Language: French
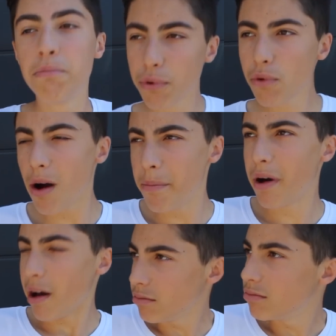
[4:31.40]
Pourquoi
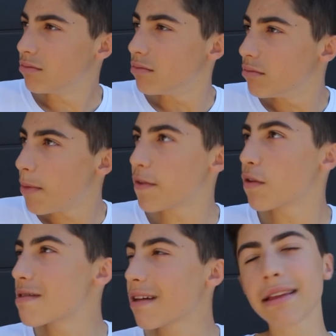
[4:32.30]
pas parce
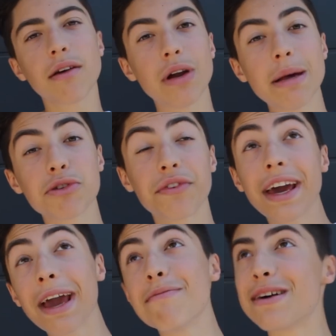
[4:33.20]
que c'est vrai que des collabs j'en fais
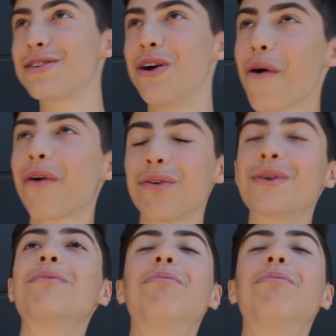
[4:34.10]
qu'avec ma soeur donc